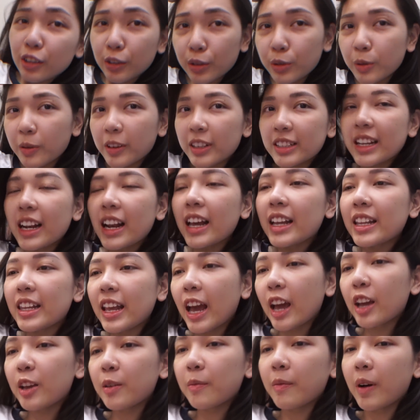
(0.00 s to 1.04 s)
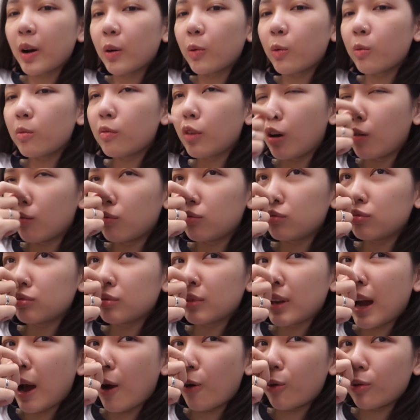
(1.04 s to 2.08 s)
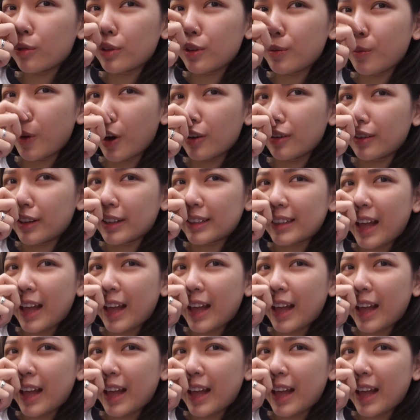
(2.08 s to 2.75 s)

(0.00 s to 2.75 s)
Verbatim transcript: Nói chung là rất là nhanh và cũng không đau như mọi người